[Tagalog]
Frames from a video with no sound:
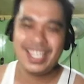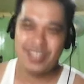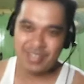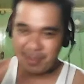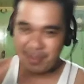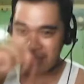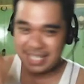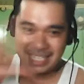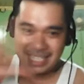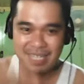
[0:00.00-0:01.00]
yung sa mga
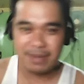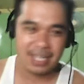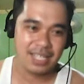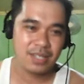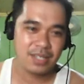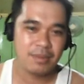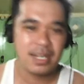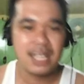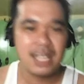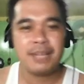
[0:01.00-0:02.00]
CD ba? Yung
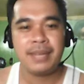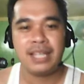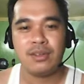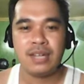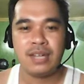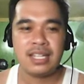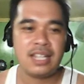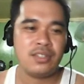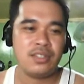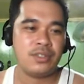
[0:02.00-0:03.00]
mga pelikula na
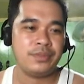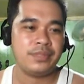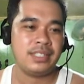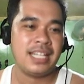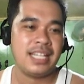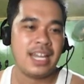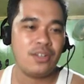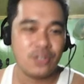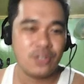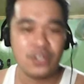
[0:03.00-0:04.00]
yun. Nga
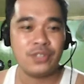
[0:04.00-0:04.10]
noon.